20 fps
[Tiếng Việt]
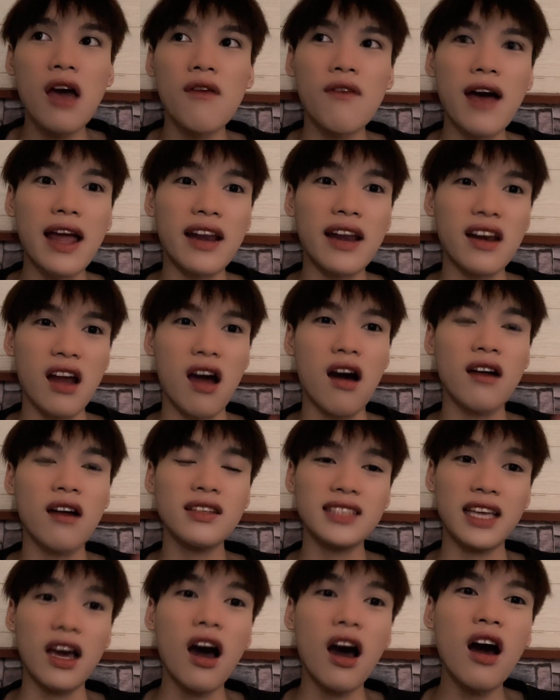và nó
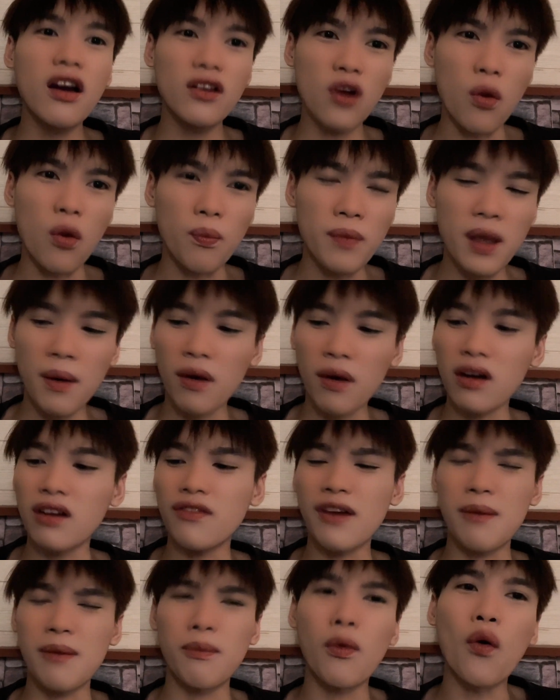sẽ hơi đục nha mọi người
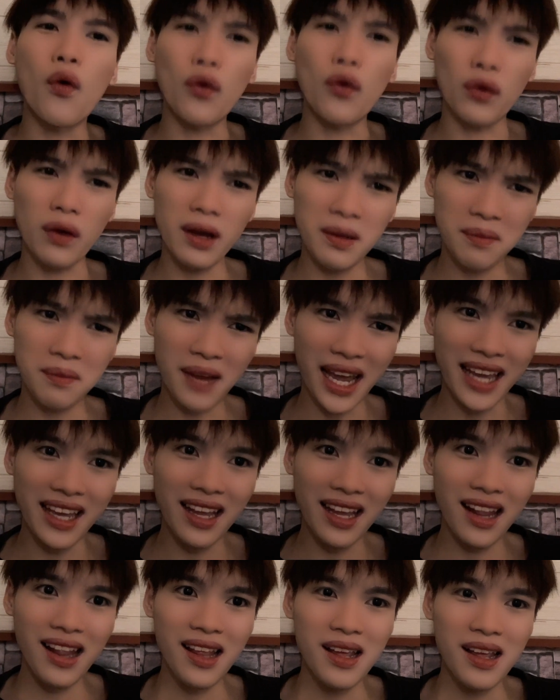và mùi của em này
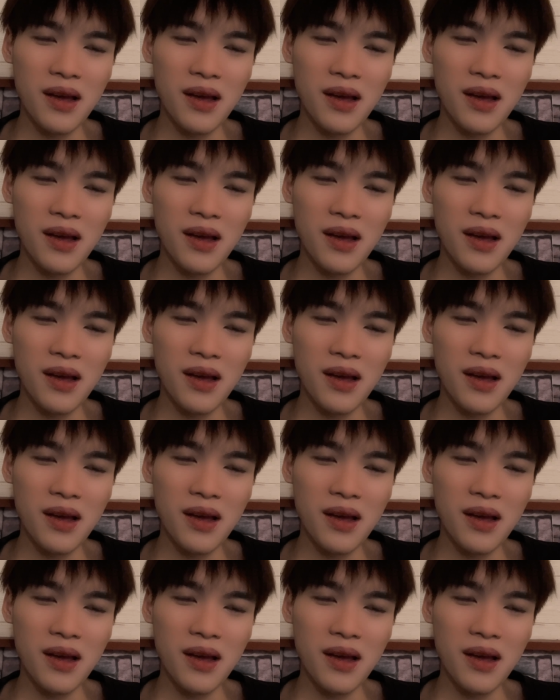á